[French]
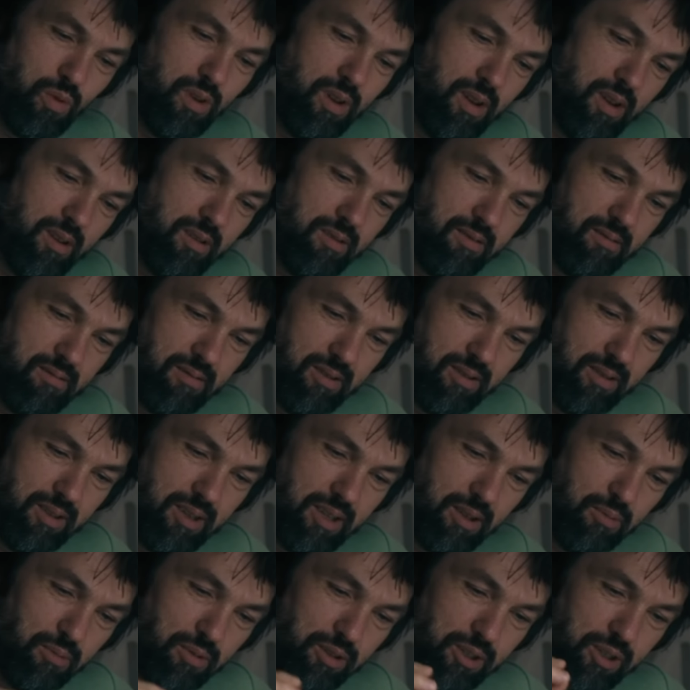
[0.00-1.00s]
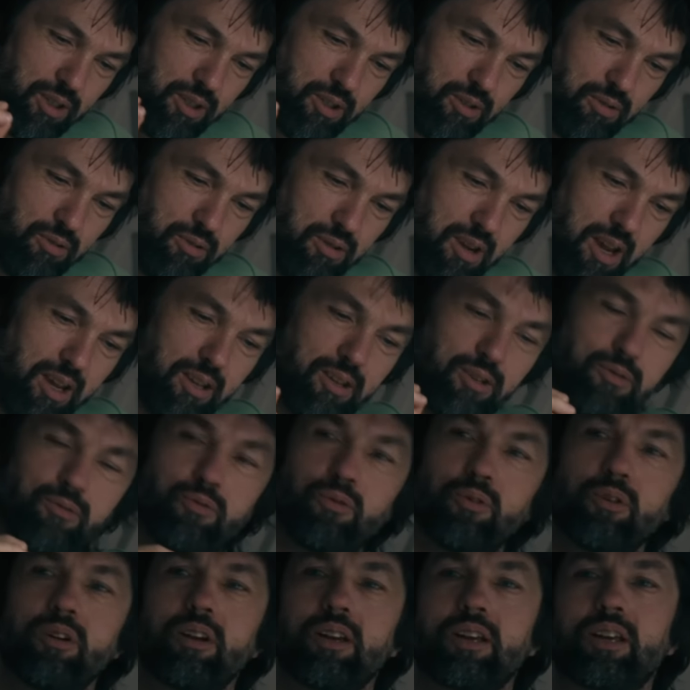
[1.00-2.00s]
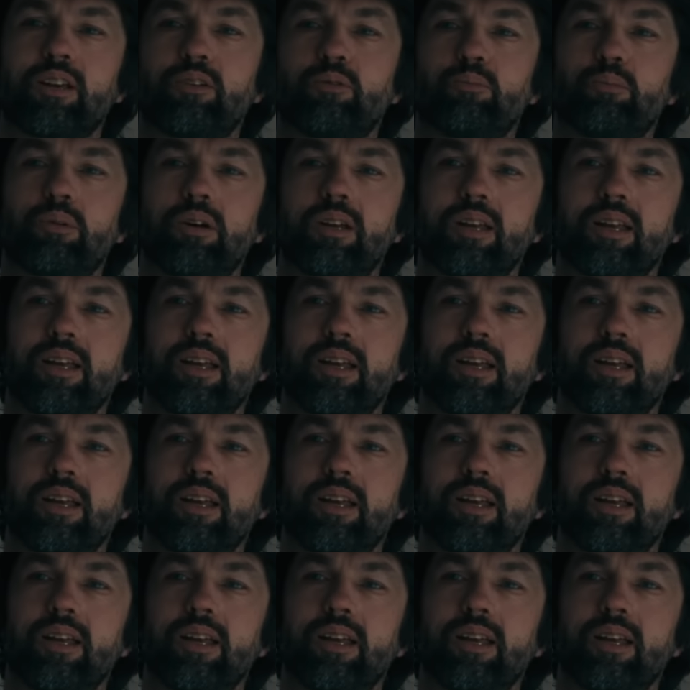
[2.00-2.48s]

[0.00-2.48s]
Eh ben, vous aurez ce qui est écrit sur votre contrat, comme les